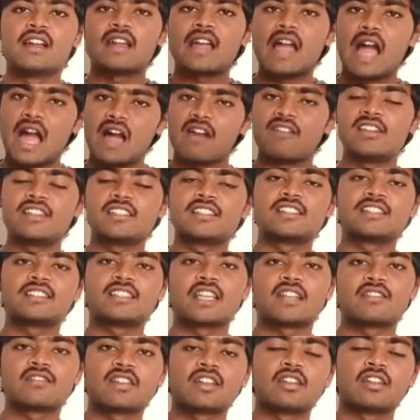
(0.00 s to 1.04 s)
కావాల్సిన
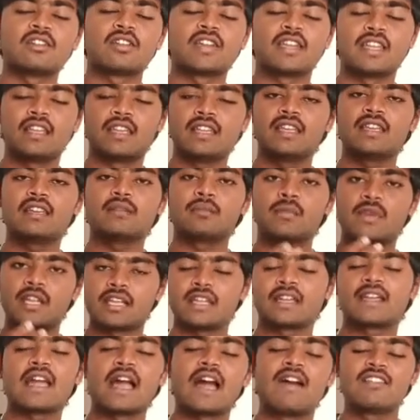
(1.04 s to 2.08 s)
సర్వర్లోకి వెళ్ళి
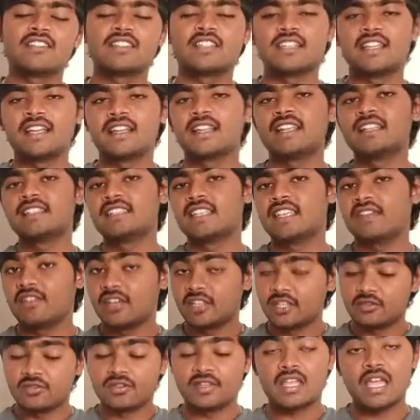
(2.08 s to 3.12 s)
మనకు కావాల్సిన డీటెయిల్స్
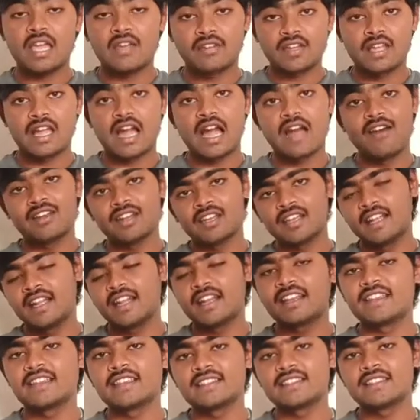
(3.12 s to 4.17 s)
ఏవైతే ఉంటాయో అవి కావాలని
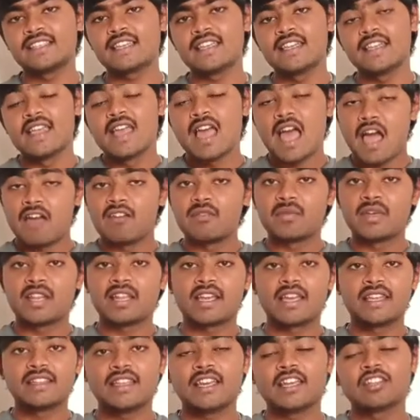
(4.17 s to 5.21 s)
ఎంటర్ చేస్తే అవి
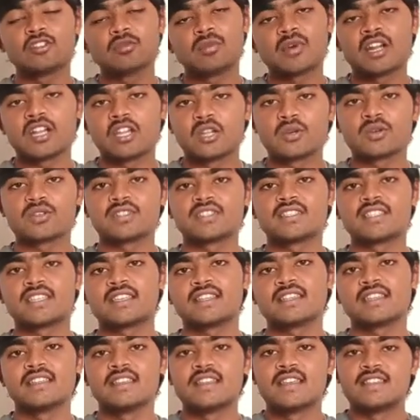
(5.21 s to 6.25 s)
మనకైతే అందుబాటులోకి వస్తాయి
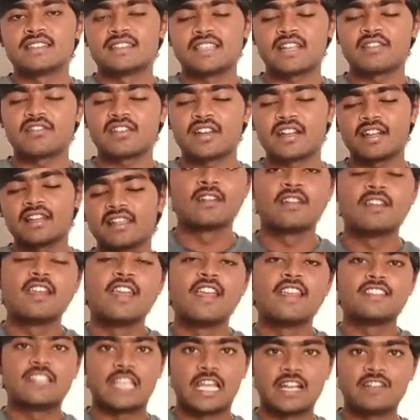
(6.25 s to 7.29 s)
సర్వర్ అంటే ఇంతే
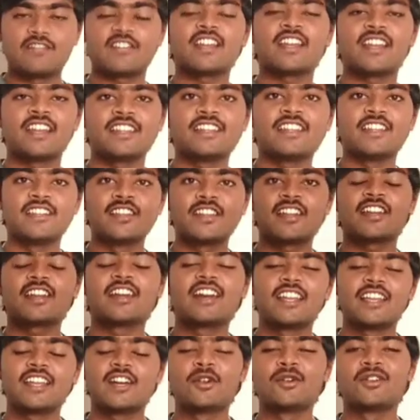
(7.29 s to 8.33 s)
ఫ్రెండ్స్ సర్వర్ అనేది ఎన్ని
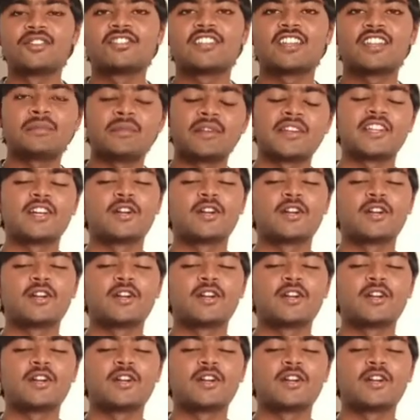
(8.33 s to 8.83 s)
రకాలుగా ఉంటుందని మీకు